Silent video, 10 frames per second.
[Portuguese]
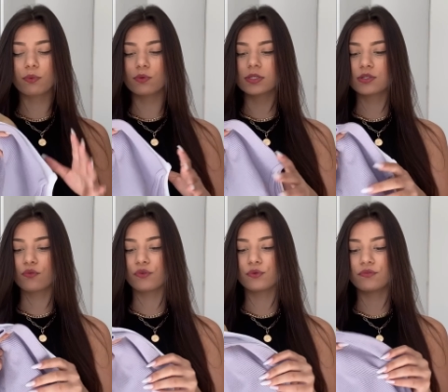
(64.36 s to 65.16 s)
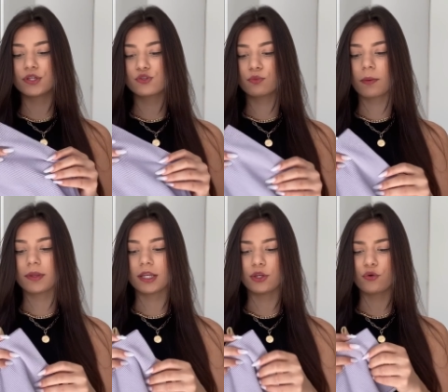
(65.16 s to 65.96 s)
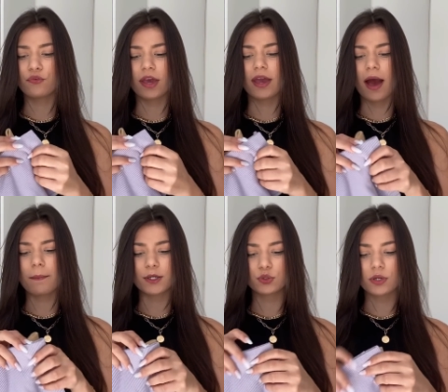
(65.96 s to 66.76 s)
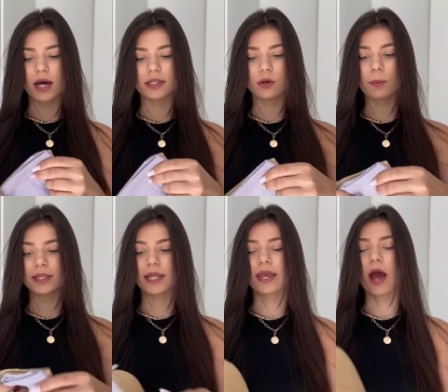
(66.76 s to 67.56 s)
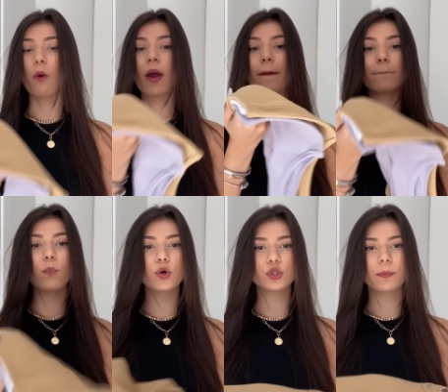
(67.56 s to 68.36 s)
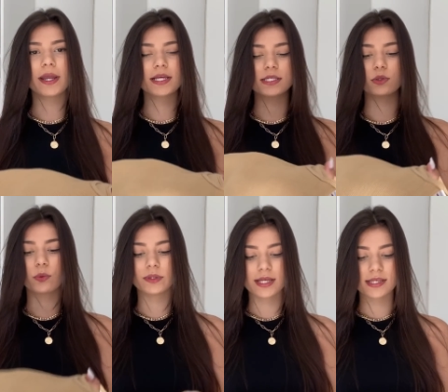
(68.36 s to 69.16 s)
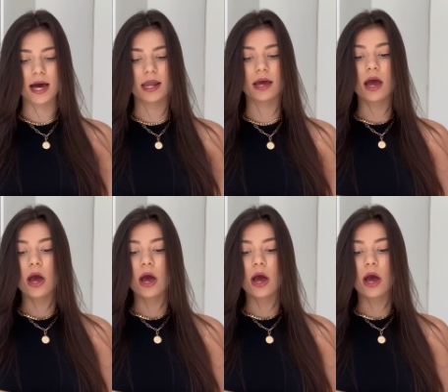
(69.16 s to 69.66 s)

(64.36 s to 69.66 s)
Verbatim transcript: blusas, eu vi no vídeo de uma menina e eu fiquei apaixonada. O material é muito parecido com o da Zara.